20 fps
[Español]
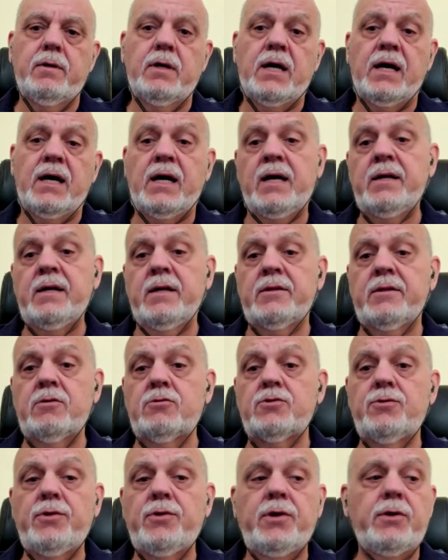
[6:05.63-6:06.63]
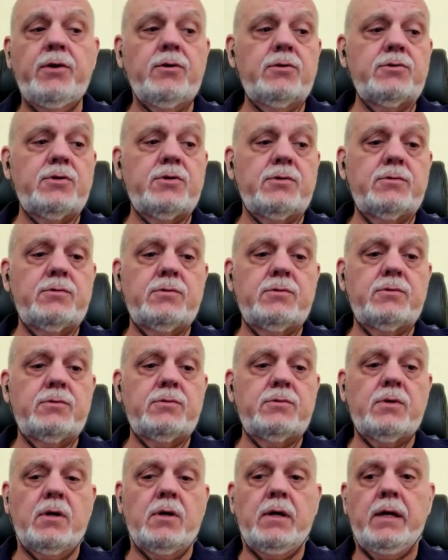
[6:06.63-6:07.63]
acá en Estados Unidos
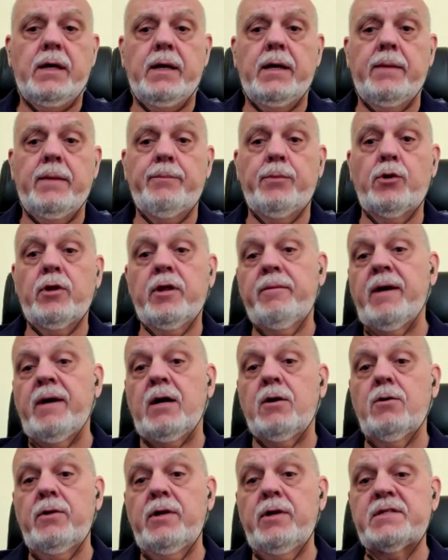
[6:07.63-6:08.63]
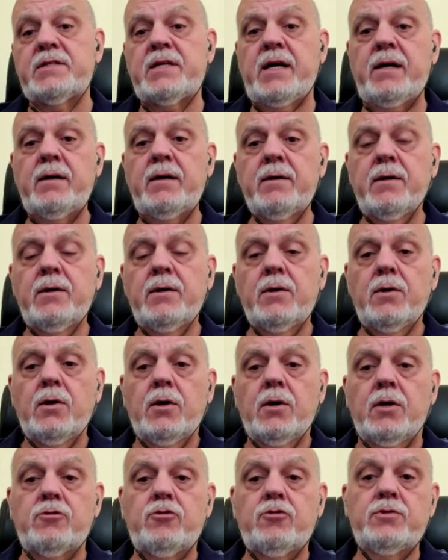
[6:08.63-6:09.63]
eh, por debajo de esa,
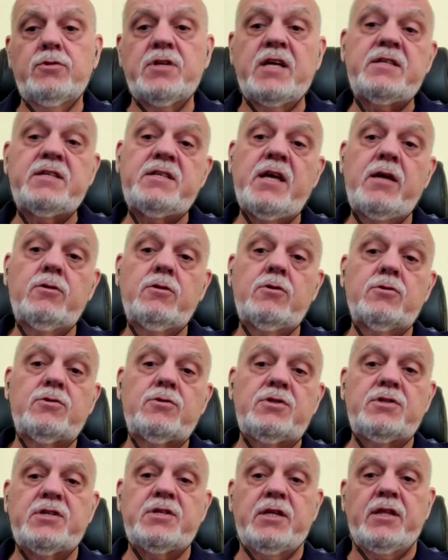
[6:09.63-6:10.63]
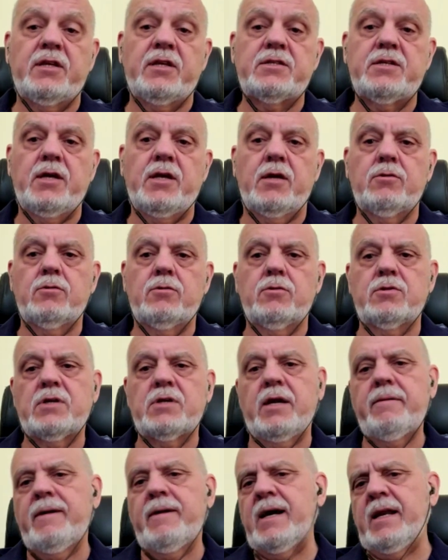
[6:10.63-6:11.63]
que son 600 y
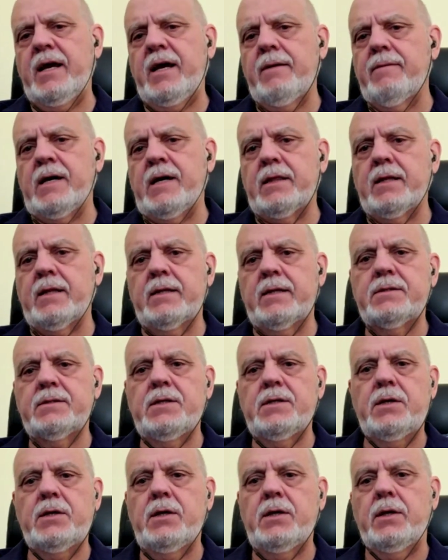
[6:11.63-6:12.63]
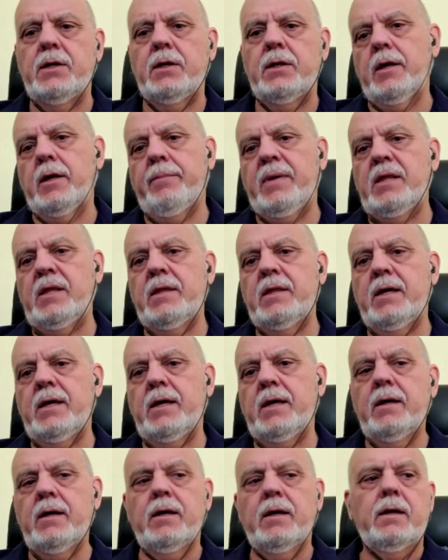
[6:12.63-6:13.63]
700. Hay varias bandas y
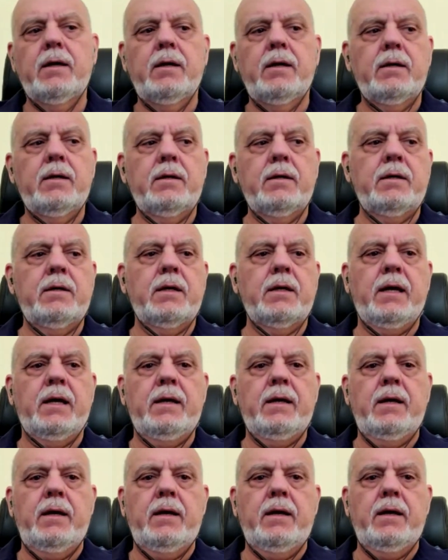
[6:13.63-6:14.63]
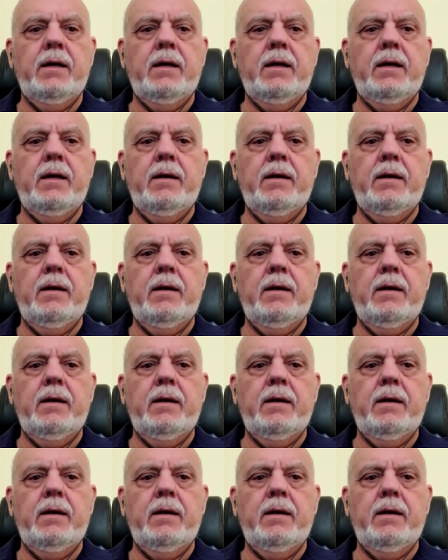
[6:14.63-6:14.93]
depende qué